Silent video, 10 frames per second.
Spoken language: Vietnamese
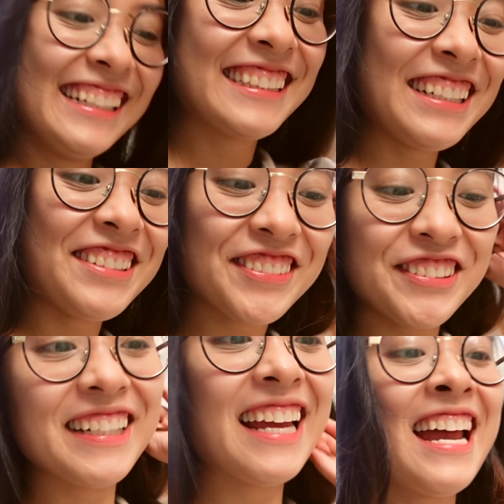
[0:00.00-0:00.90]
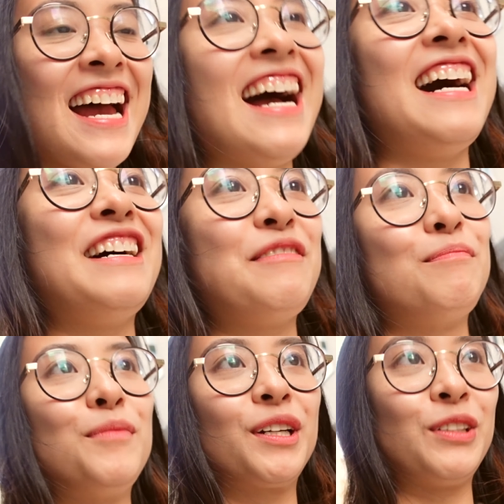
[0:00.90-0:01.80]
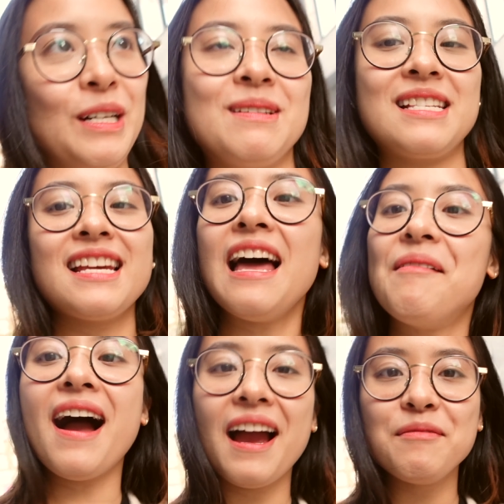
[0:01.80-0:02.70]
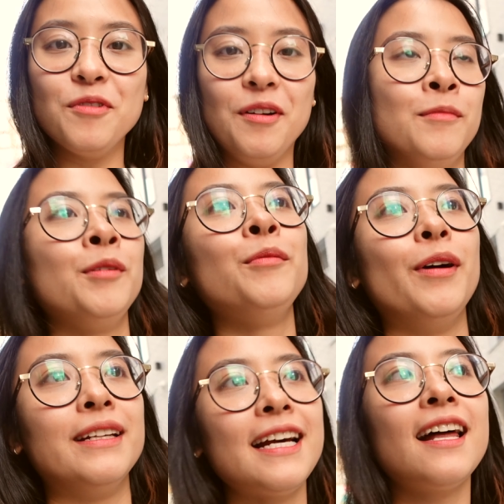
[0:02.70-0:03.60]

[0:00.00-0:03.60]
Rất là vui. Một tuần mình sẽ làm 2 buổi, mỗi buổi chắc